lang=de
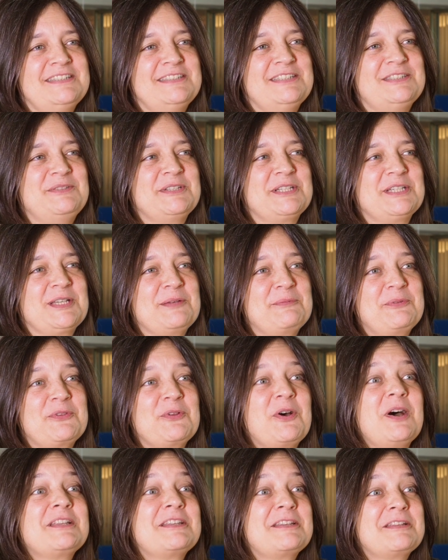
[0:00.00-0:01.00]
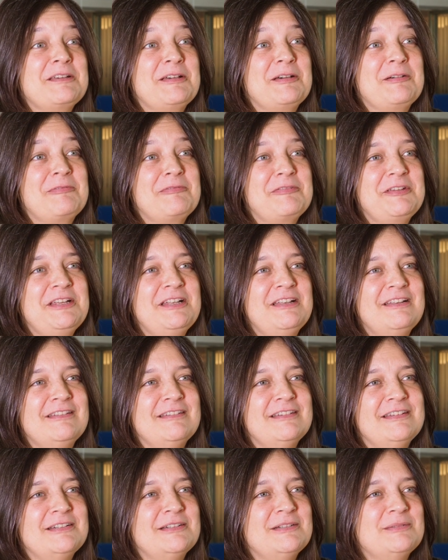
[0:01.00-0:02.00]
Deswegen gibt es dort äh, viel
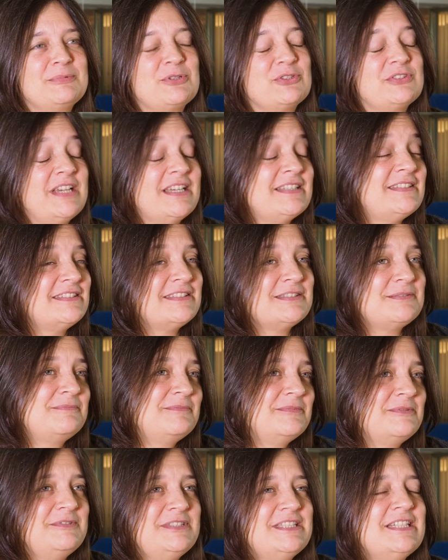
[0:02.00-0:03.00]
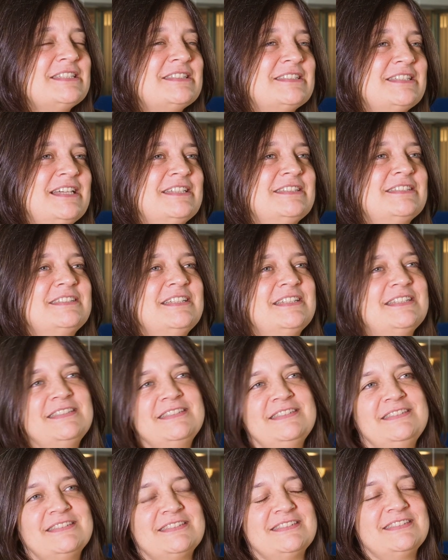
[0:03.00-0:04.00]
äh, Protest, Widerstand
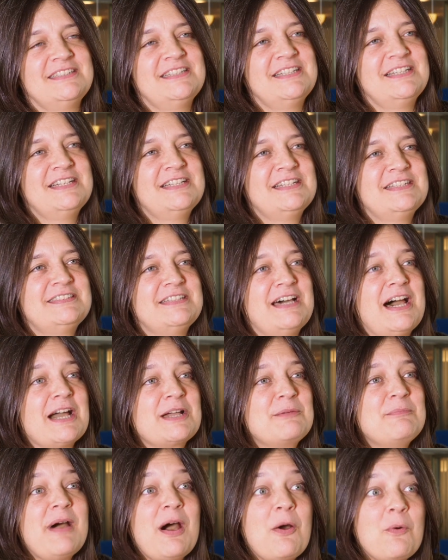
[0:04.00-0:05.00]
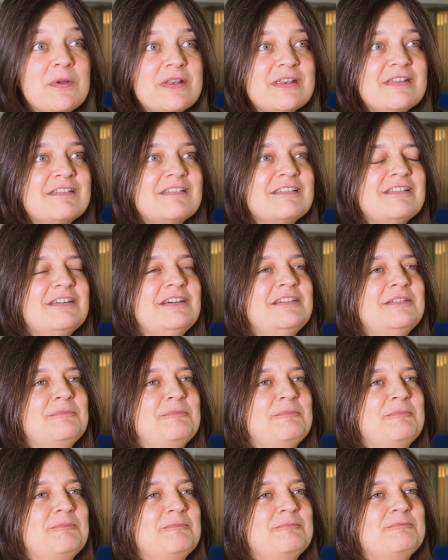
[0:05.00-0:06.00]
gegen diesen Tagebauen
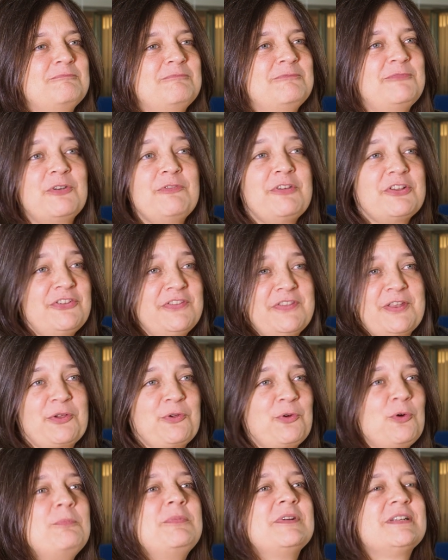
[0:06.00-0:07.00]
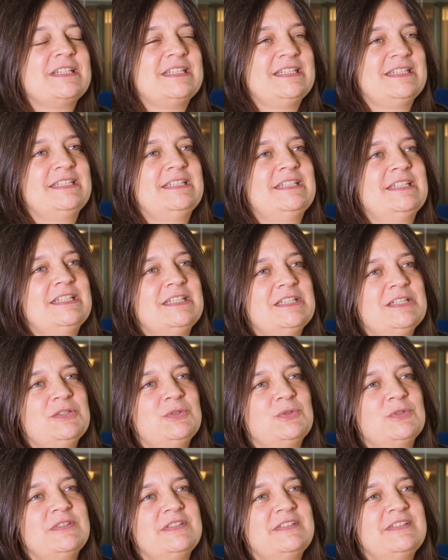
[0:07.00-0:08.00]
ähm, von verschiedenen Gruppen.
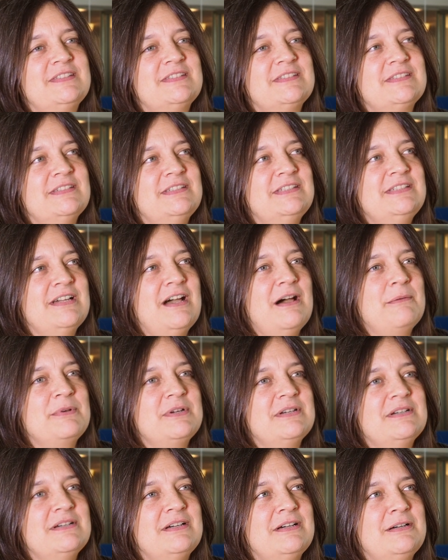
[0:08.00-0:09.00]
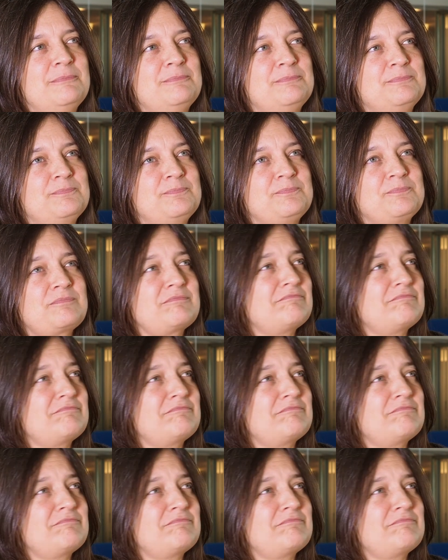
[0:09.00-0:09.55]
Und ich habe ähm,